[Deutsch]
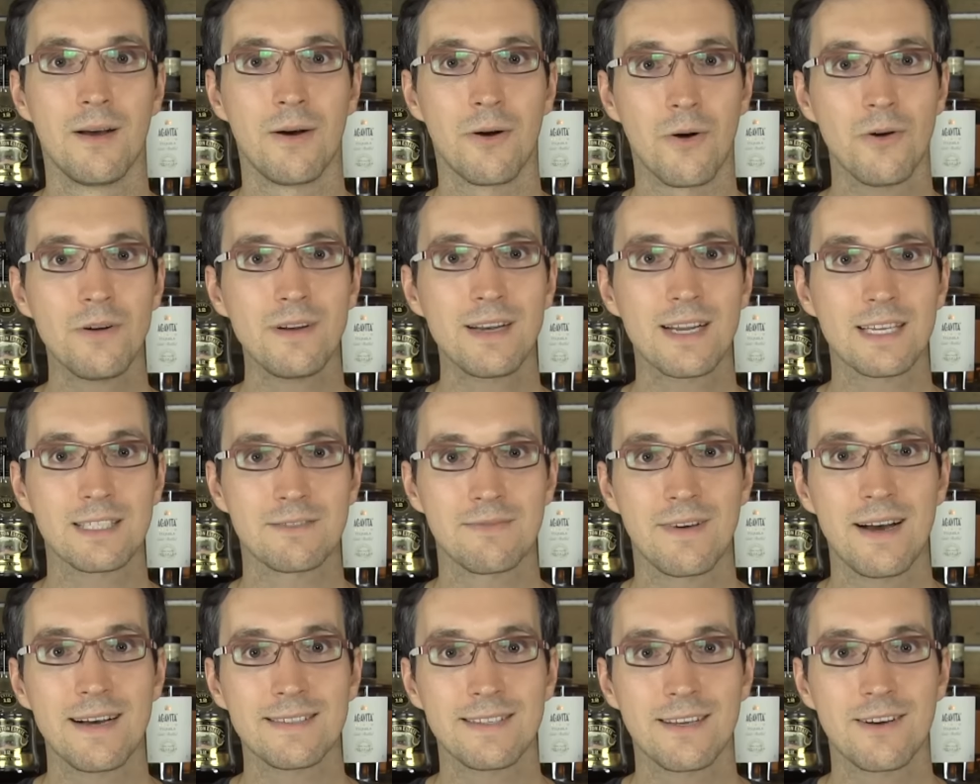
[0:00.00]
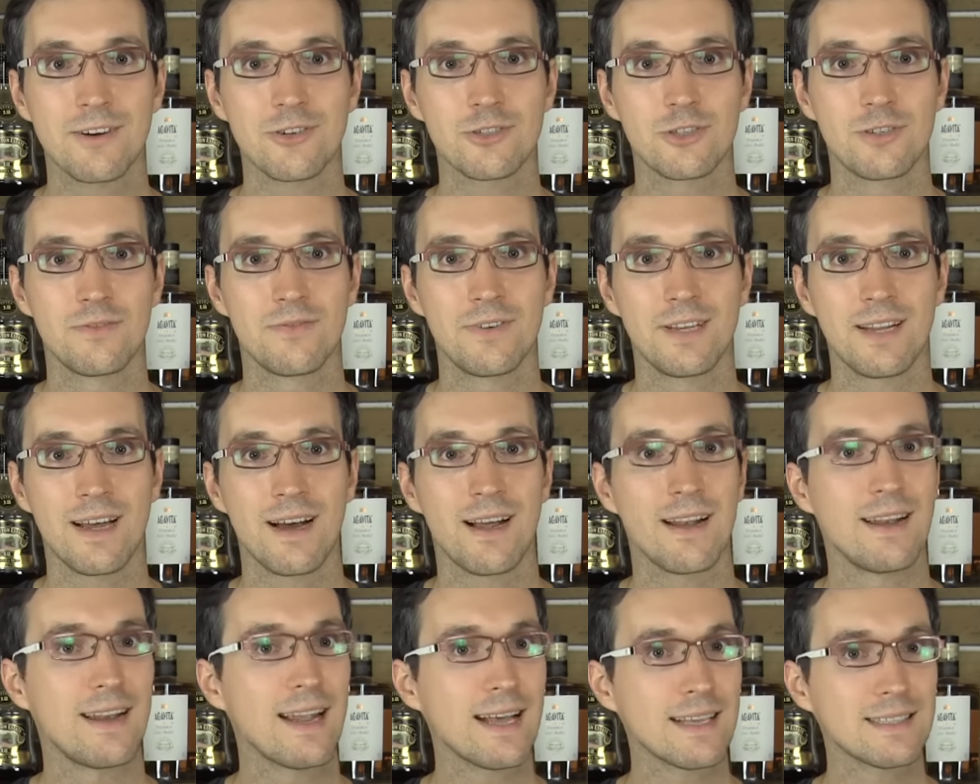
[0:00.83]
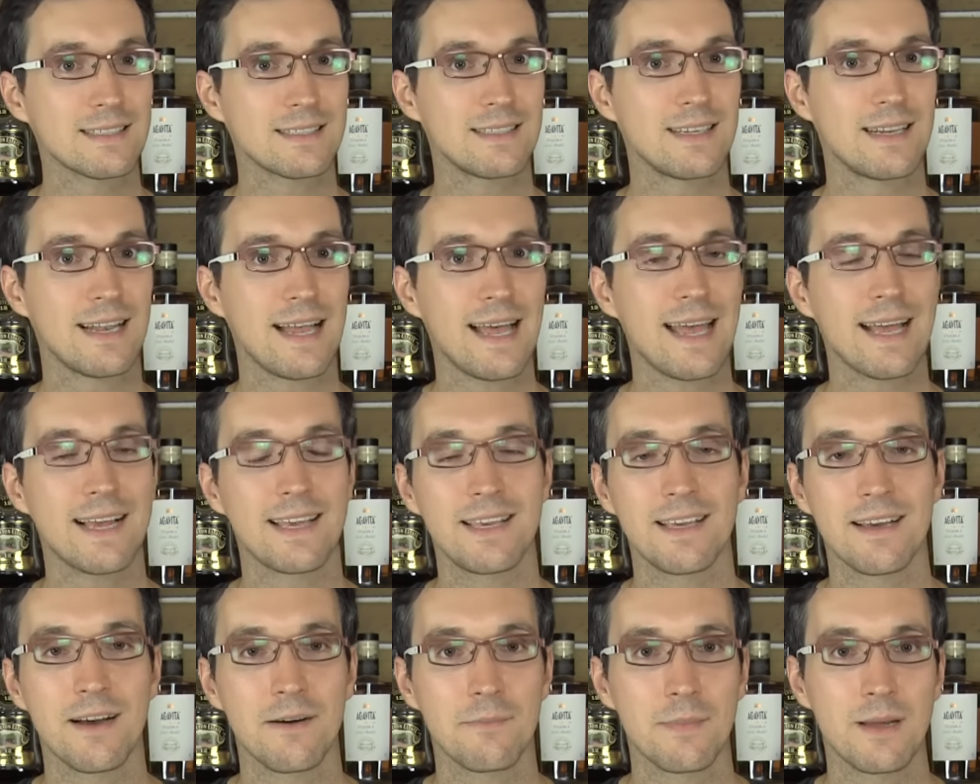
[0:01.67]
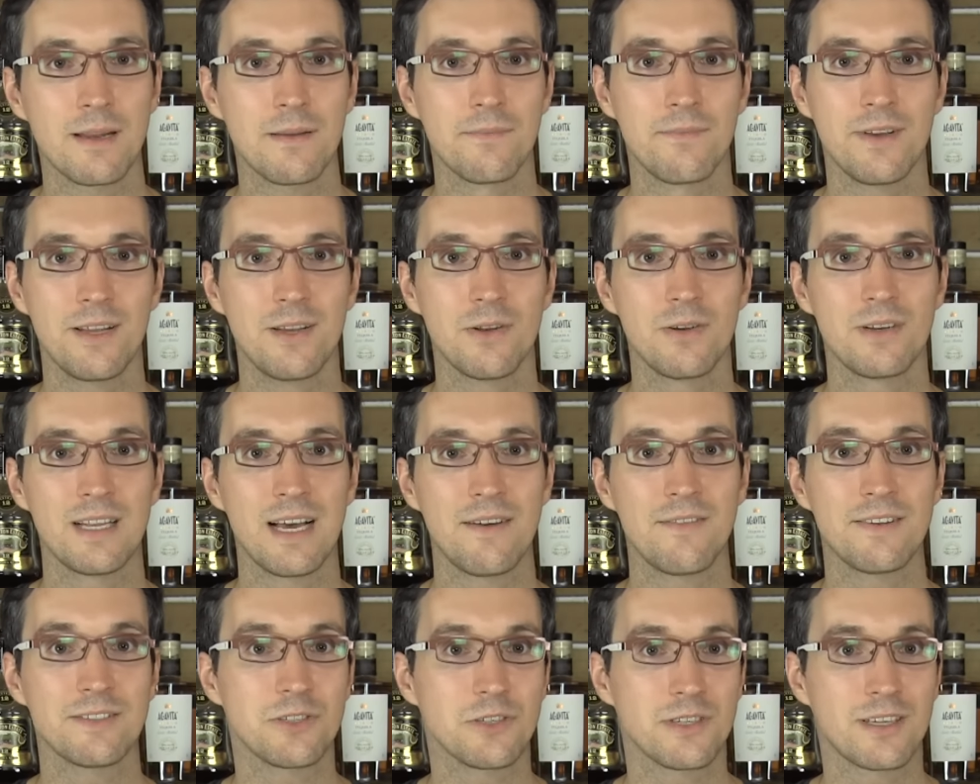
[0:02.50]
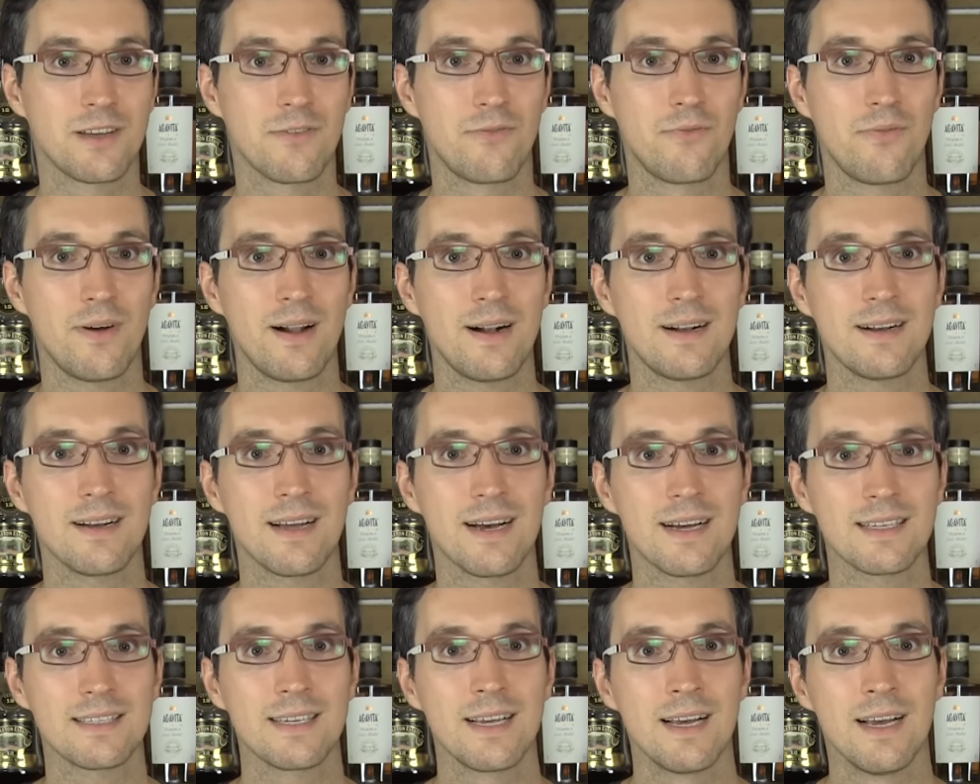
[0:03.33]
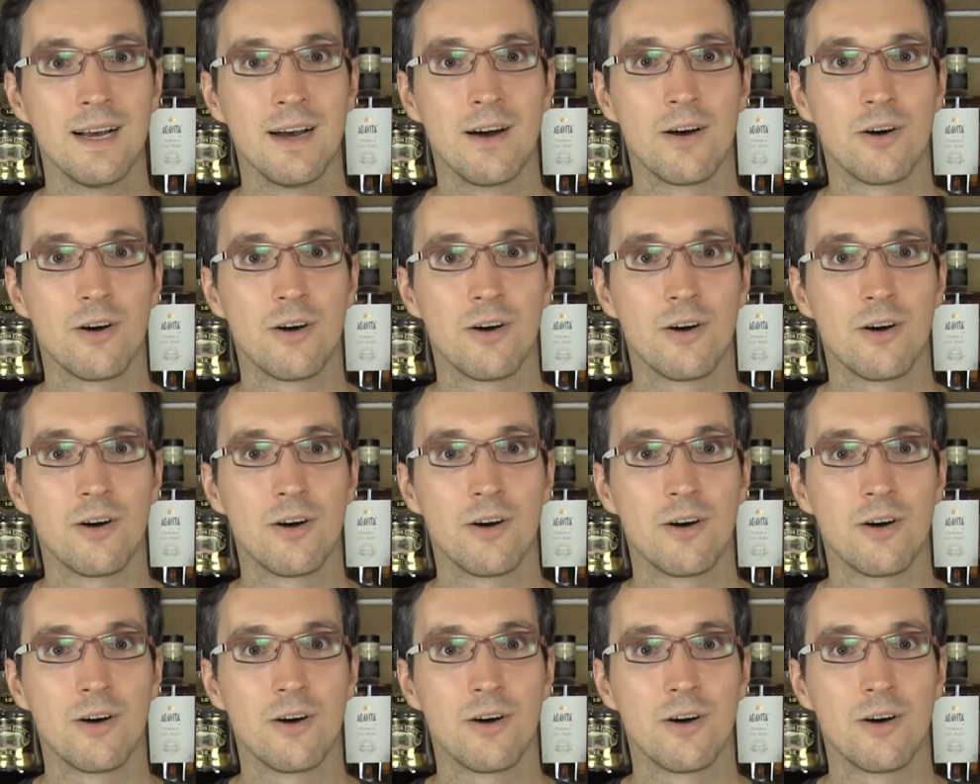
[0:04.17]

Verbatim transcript: Und das war's auch schon wieder. Lasst ein Like hier bei dem Video da, wenn es euch gefallen hat.